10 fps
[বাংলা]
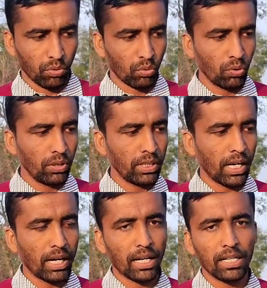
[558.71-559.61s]
ব্রোকলির
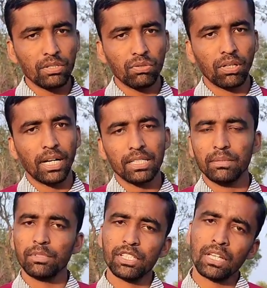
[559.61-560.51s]
আড়াইশো গাছ
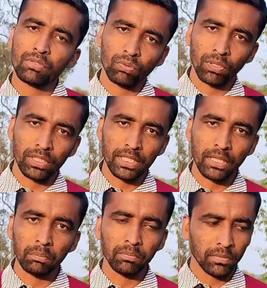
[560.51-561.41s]
আমি চাষ
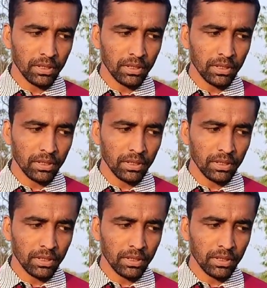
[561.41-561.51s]
করিয়েছিলাম